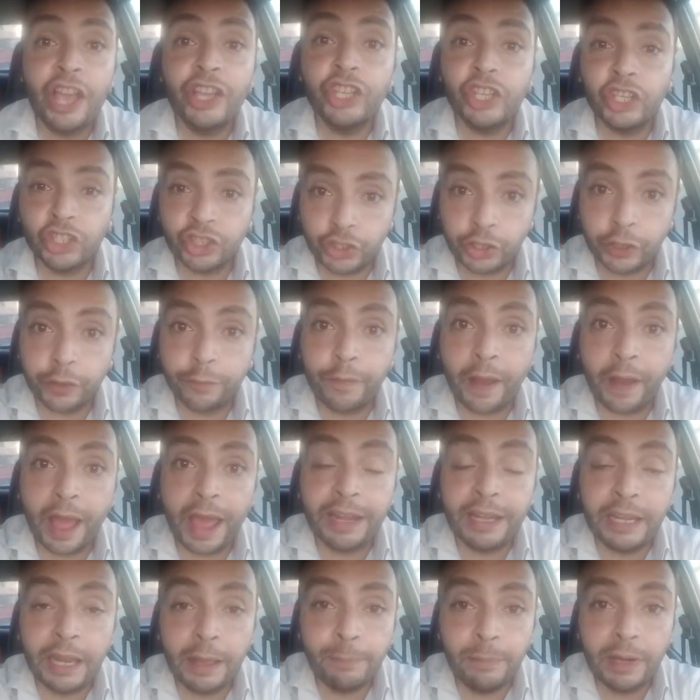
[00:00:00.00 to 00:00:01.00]
يشرف
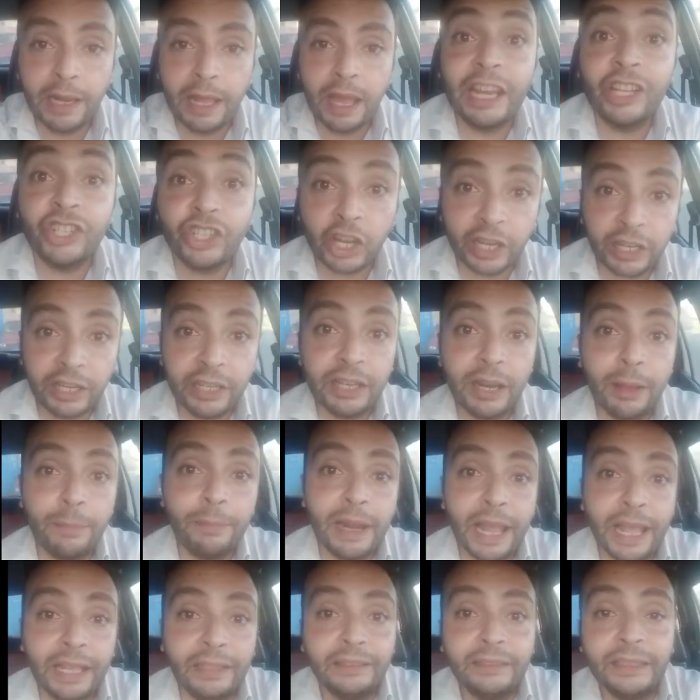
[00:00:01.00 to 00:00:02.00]
على النملة علشان
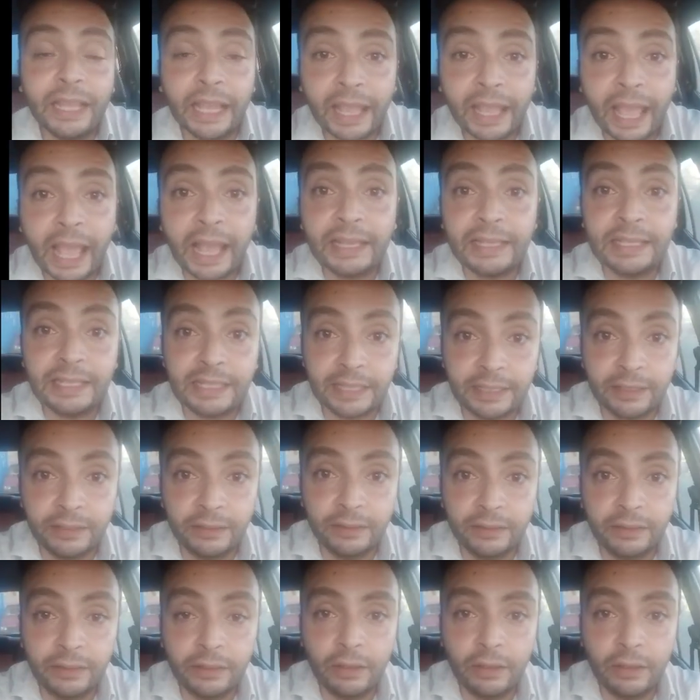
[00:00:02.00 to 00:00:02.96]
النملة إنتاجها يزيد